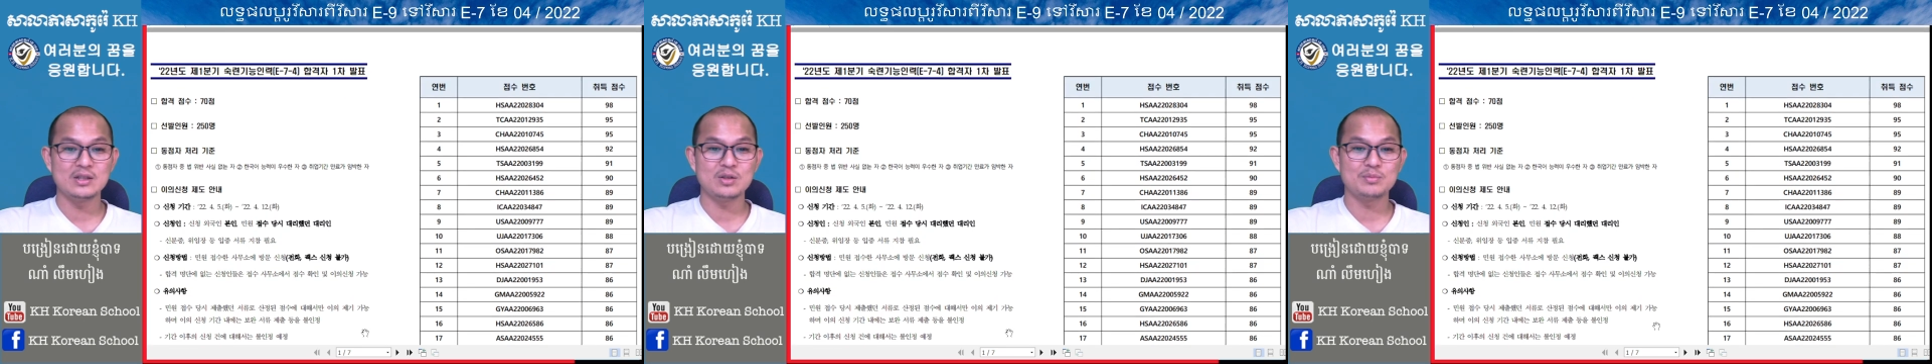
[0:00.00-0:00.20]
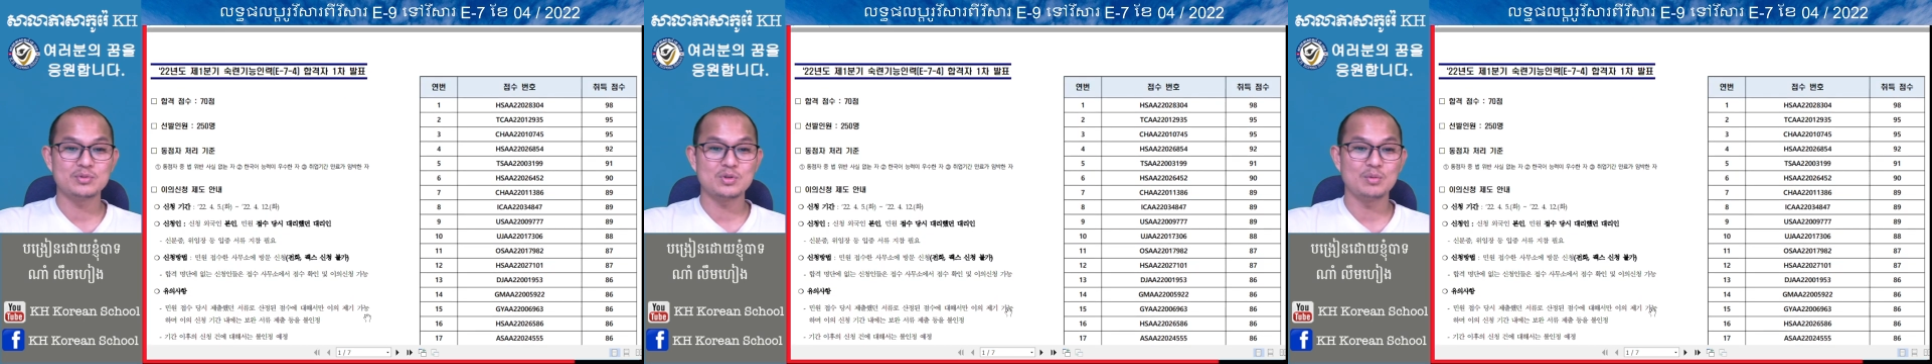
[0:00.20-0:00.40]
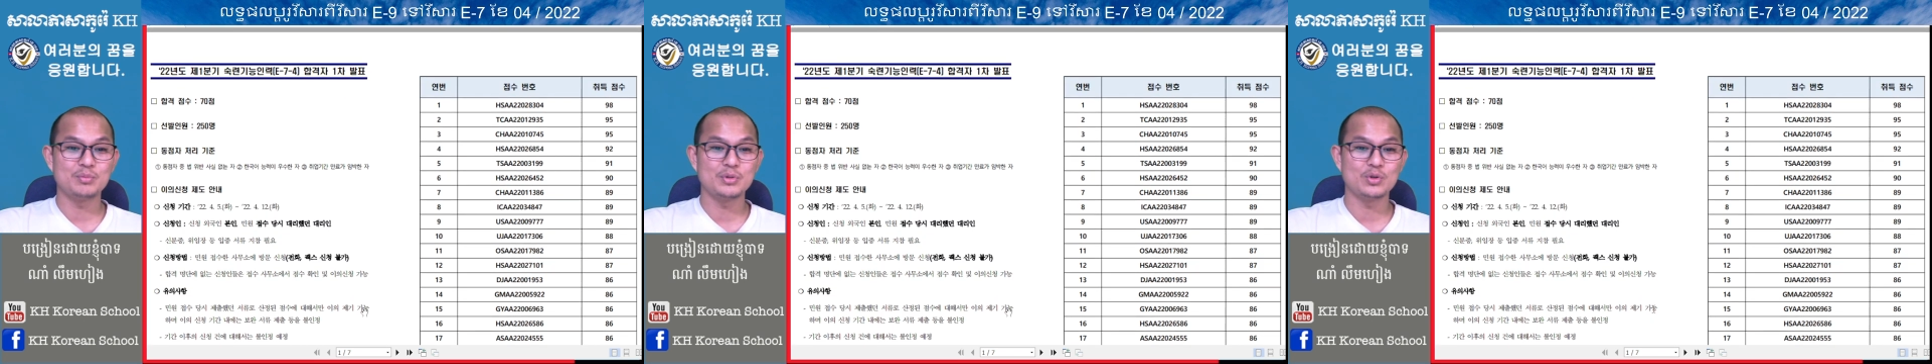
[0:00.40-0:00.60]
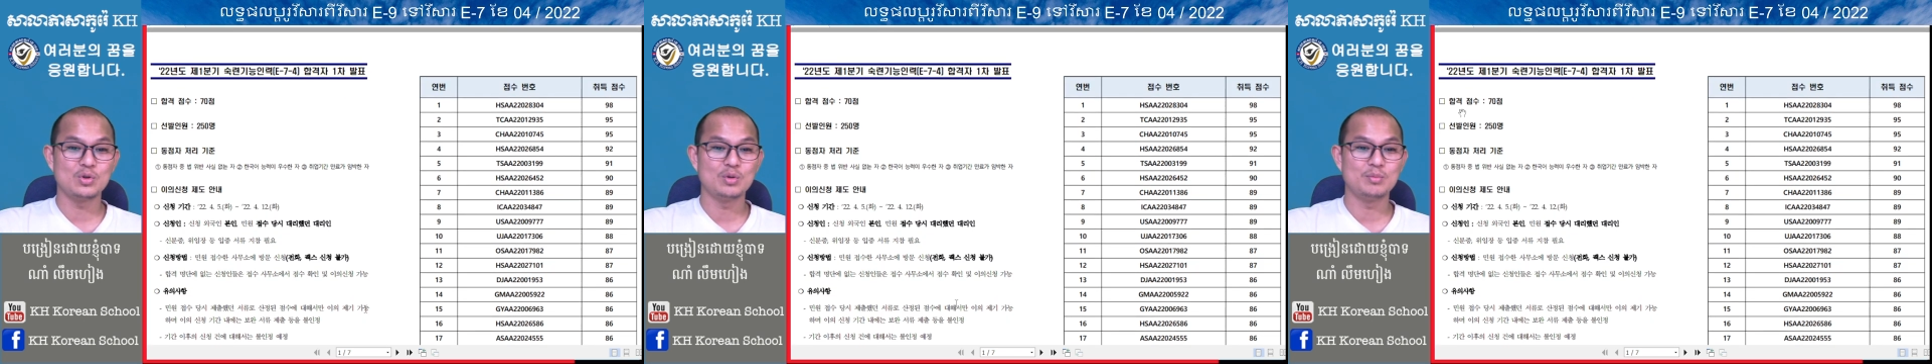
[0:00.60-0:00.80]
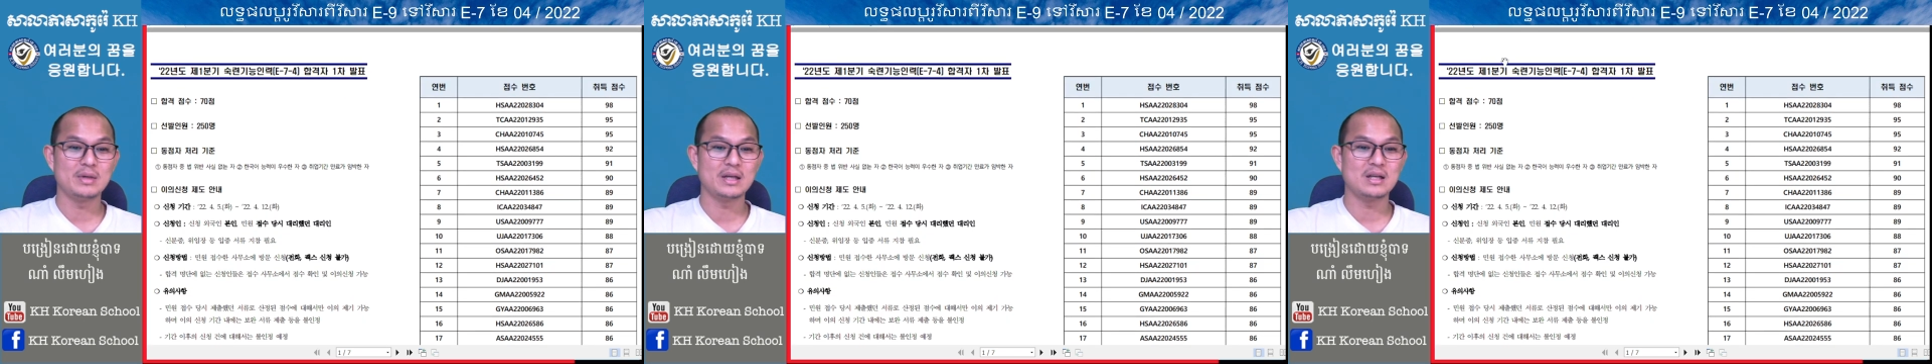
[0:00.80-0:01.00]
nhông xông bởi vô
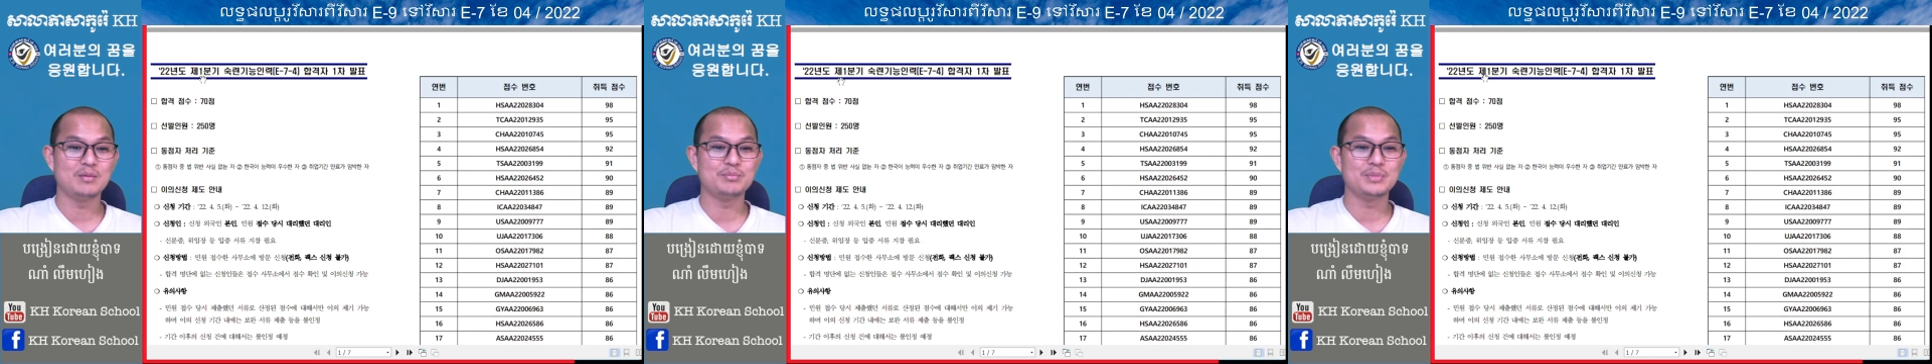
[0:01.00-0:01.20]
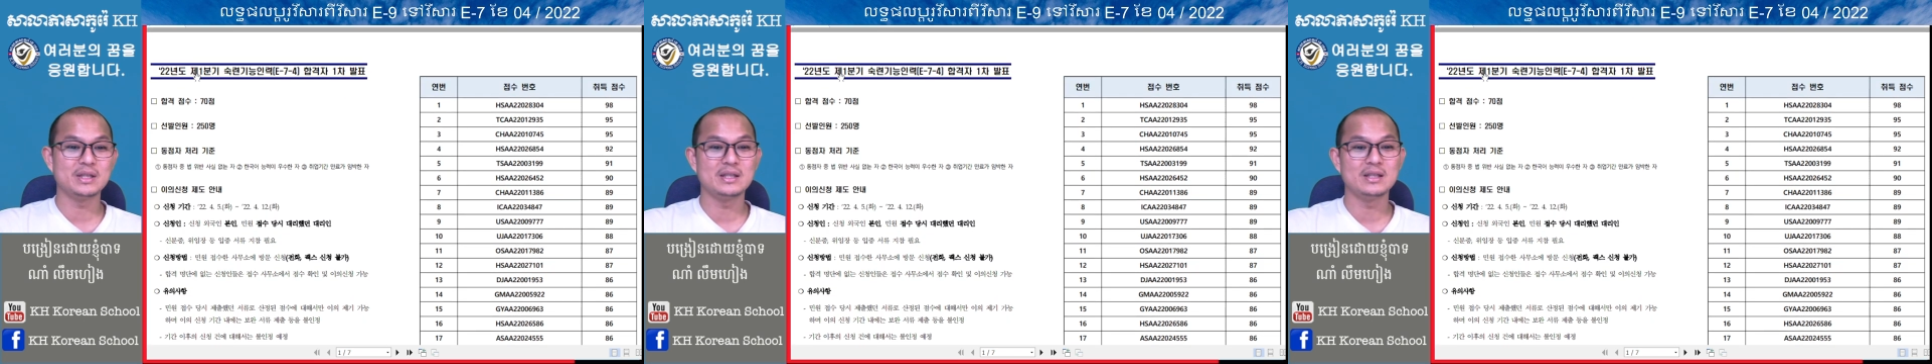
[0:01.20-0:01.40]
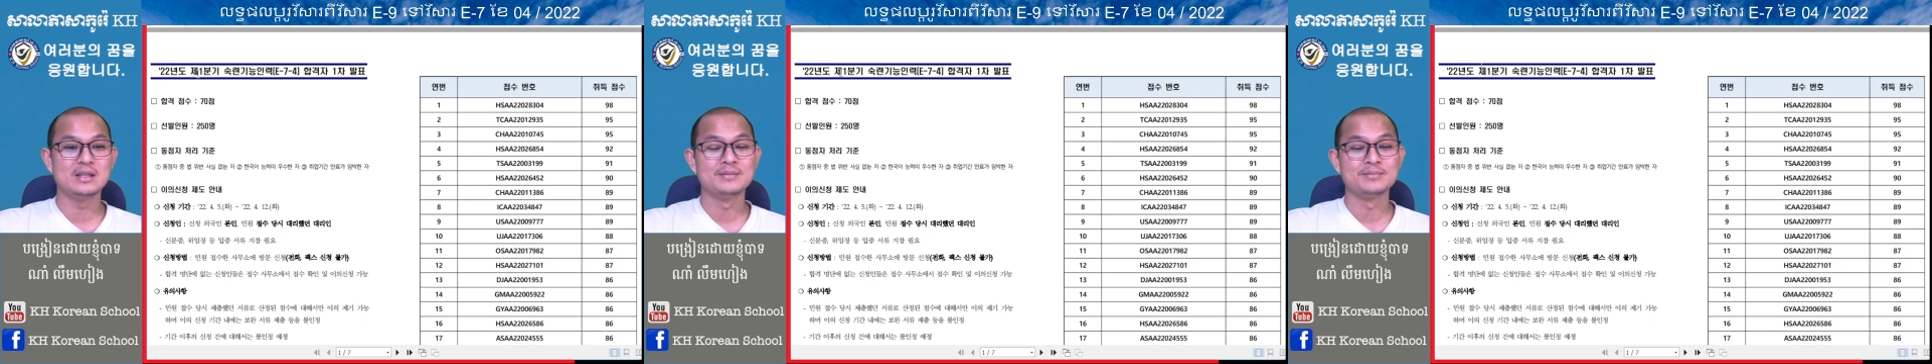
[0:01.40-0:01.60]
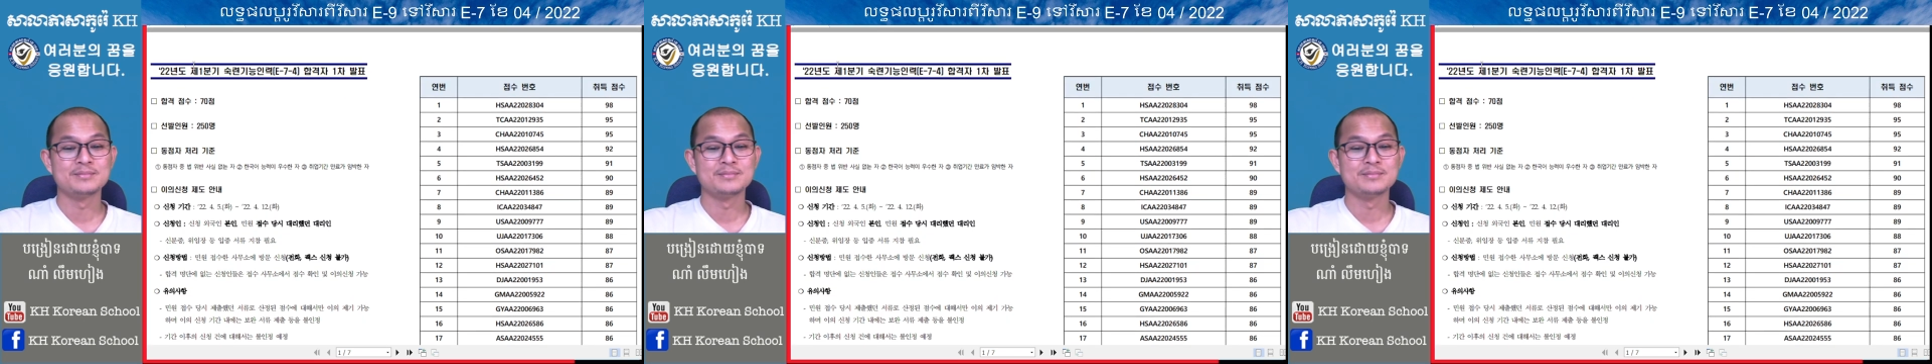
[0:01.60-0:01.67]
lùm ẩn ổng vì